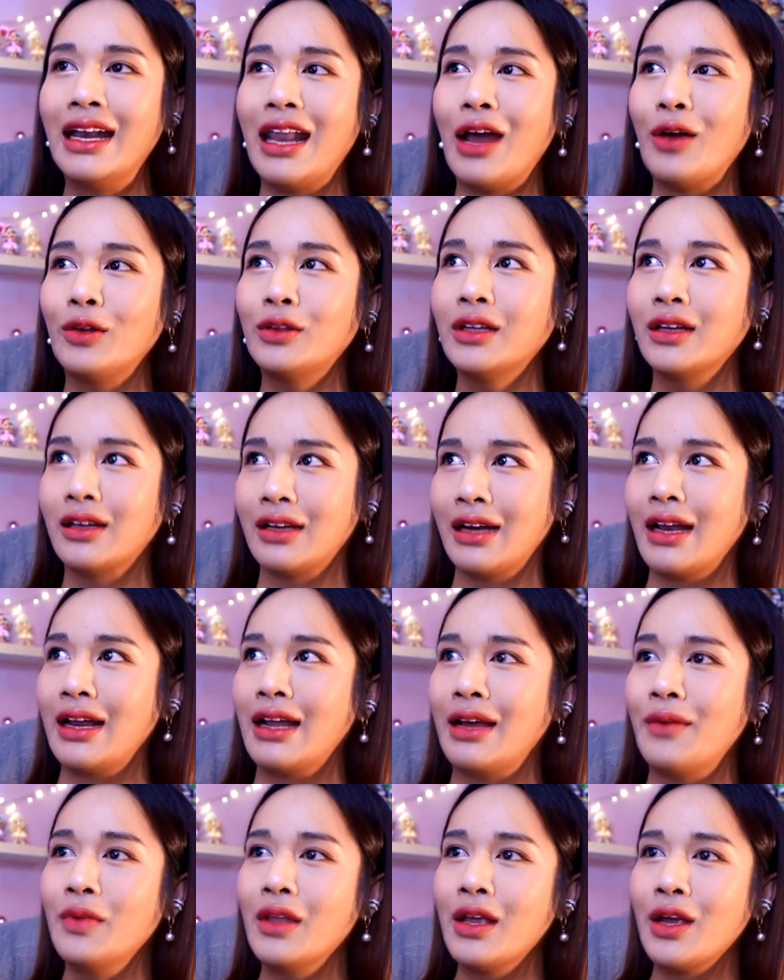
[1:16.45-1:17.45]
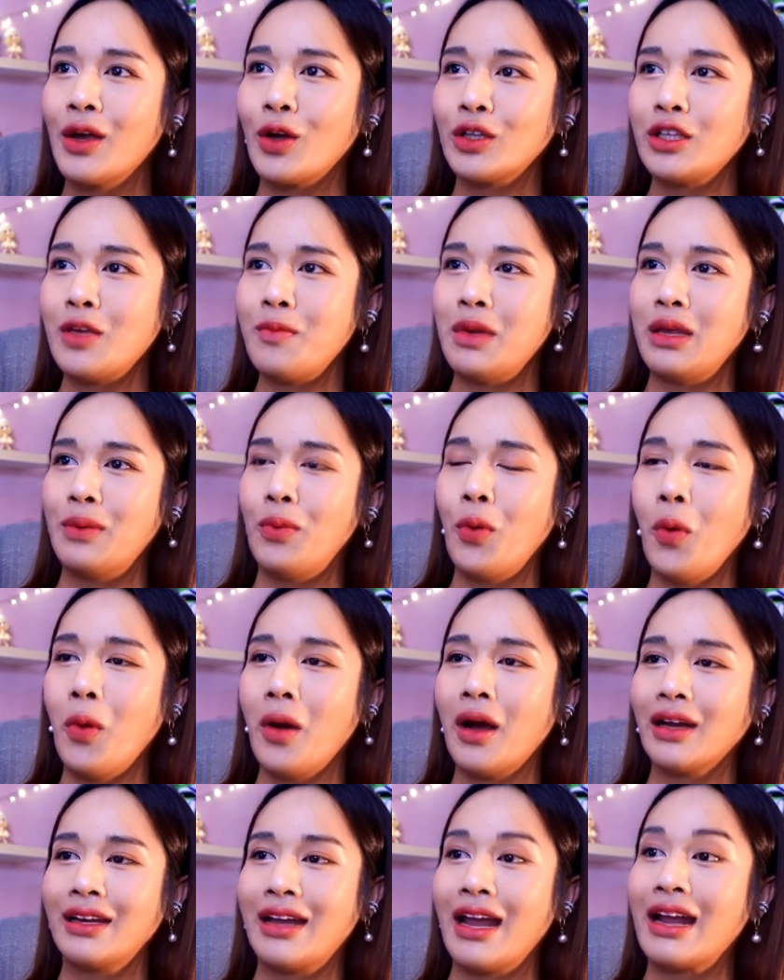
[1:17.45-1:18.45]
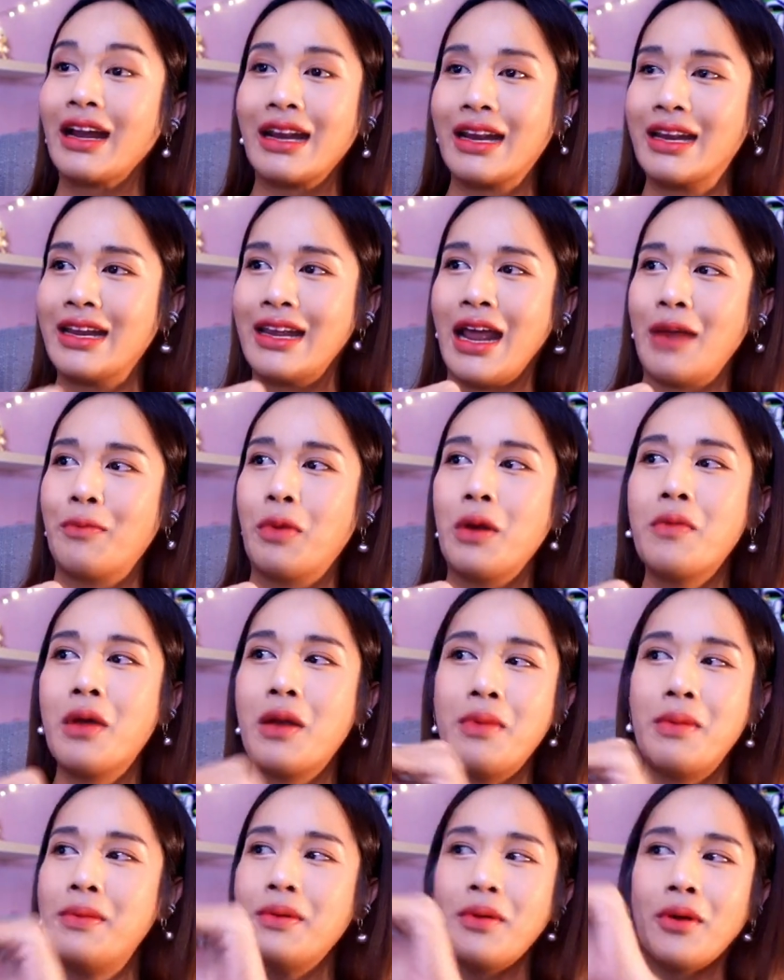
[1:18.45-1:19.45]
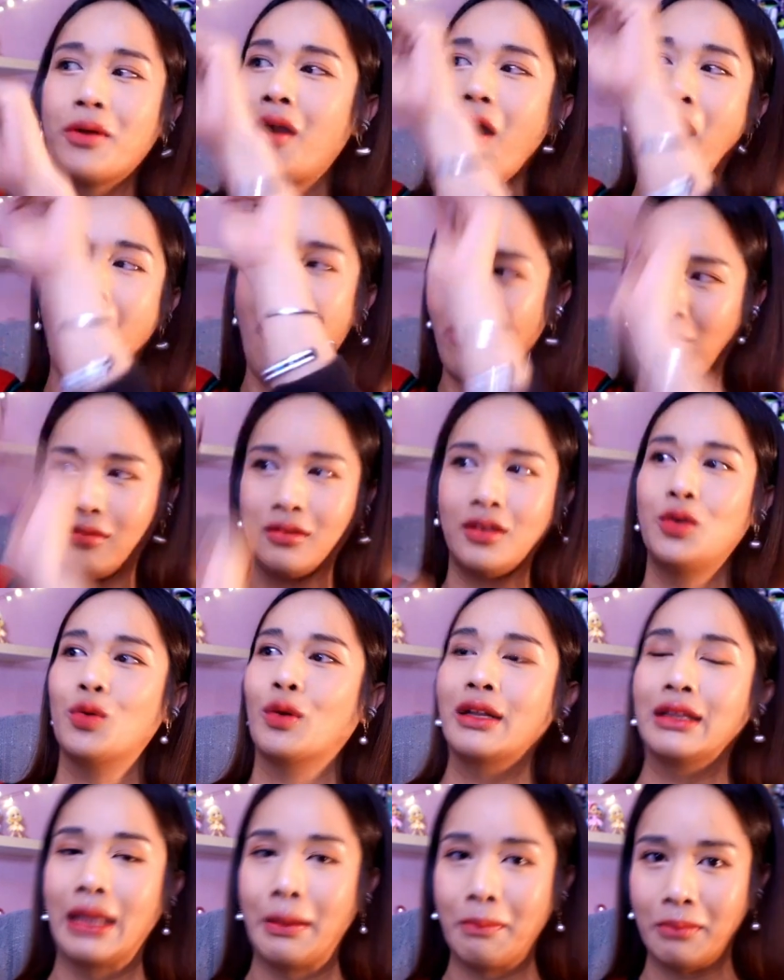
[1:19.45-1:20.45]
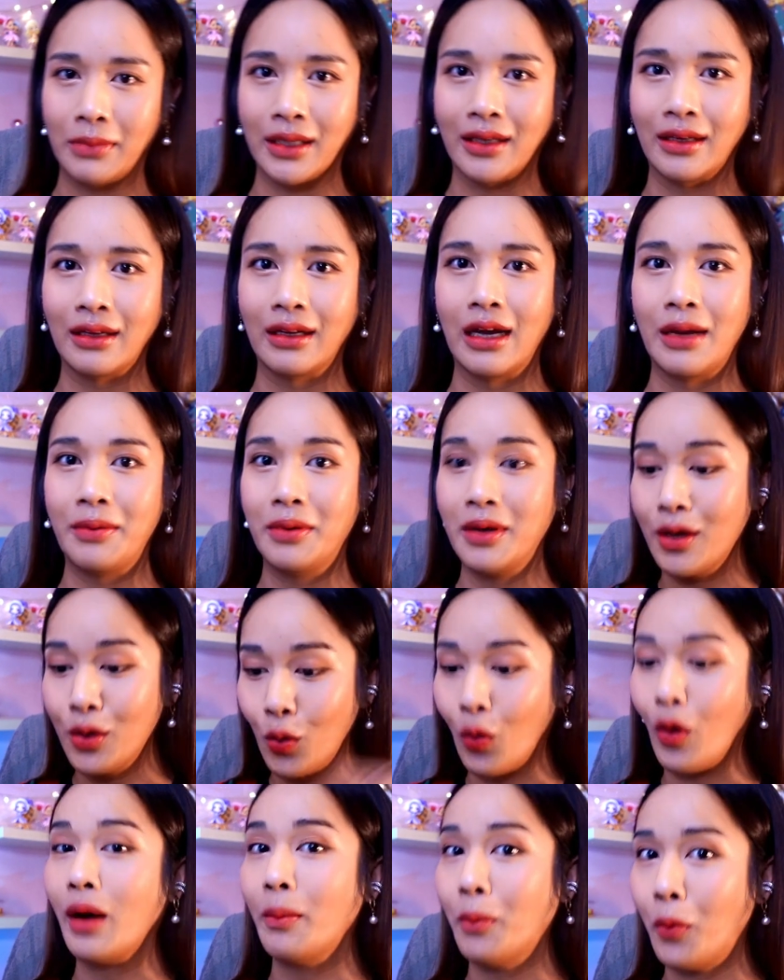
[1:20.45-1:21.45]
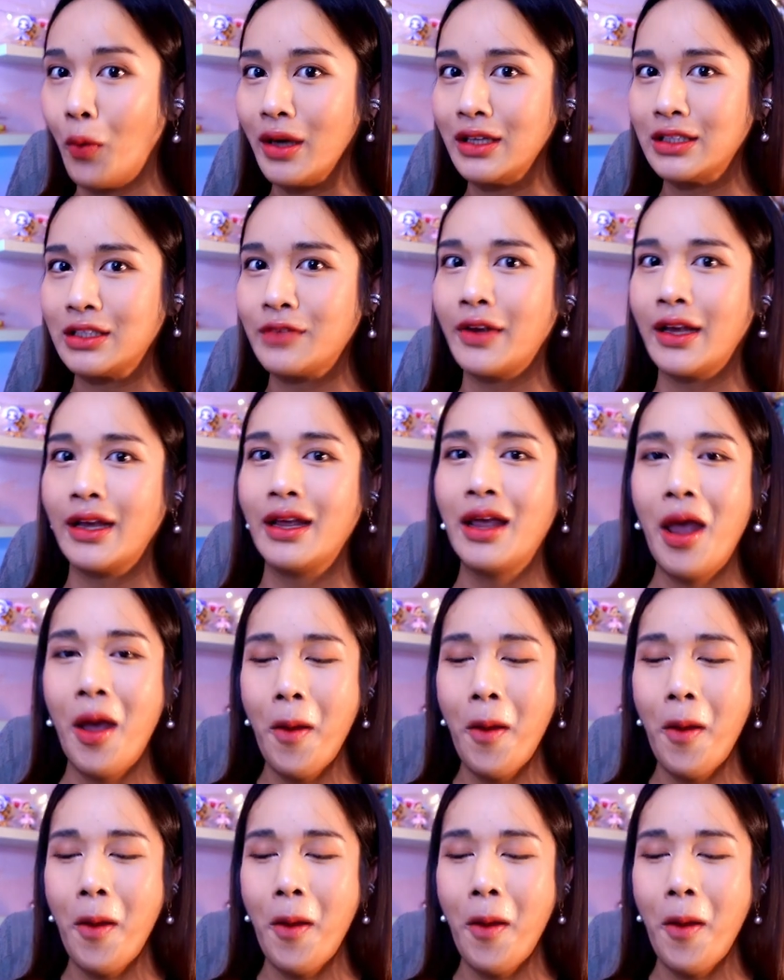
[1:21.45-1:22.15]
แล้วตึกนั้นอ่ะก็จะมีพวกนักเรียนเพื่อนๆพี่ๆน้องๆอยู่กันเต็มตึกเลยเพื่อดูขบวนใช่ไหม